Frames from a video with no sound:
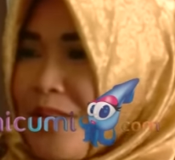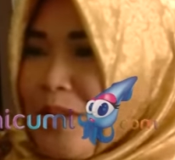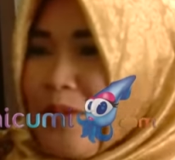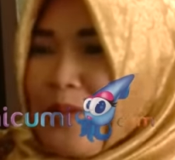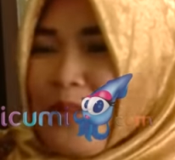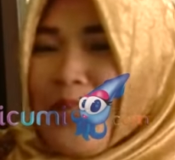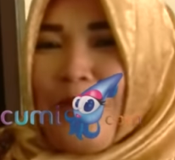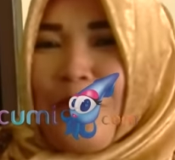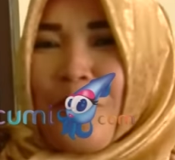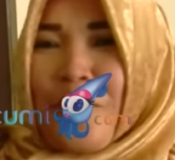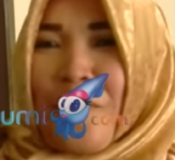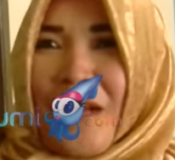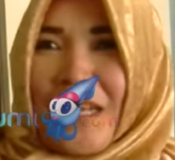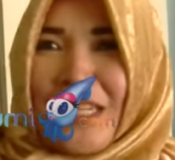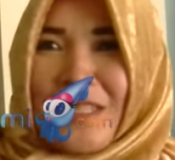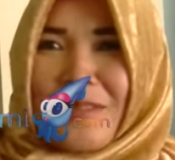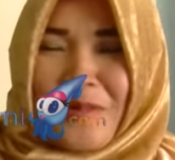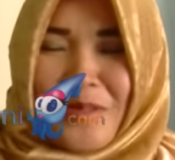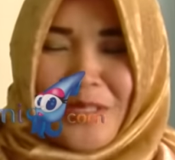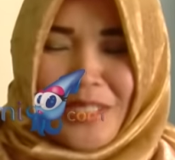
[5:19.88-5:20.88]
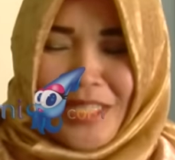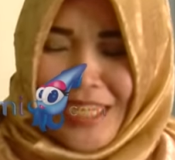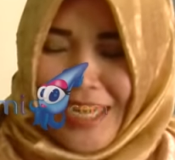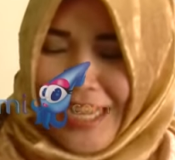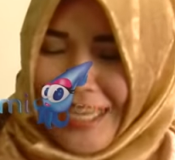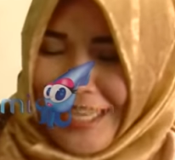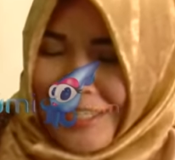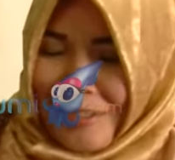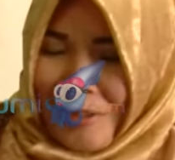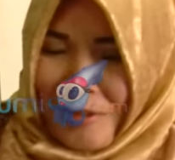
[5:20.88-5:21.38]
Ya udah ibu panggil suster
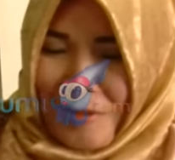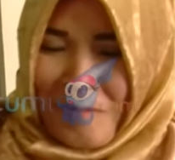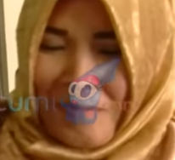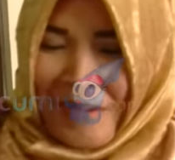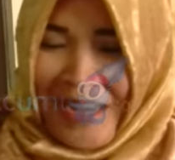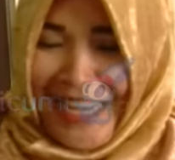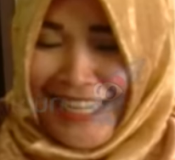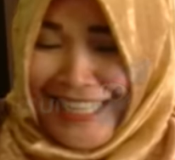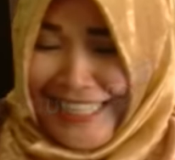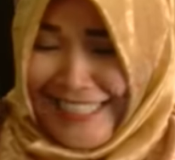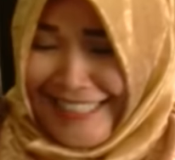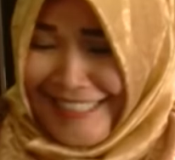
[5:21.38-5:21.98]
aja ke rumah.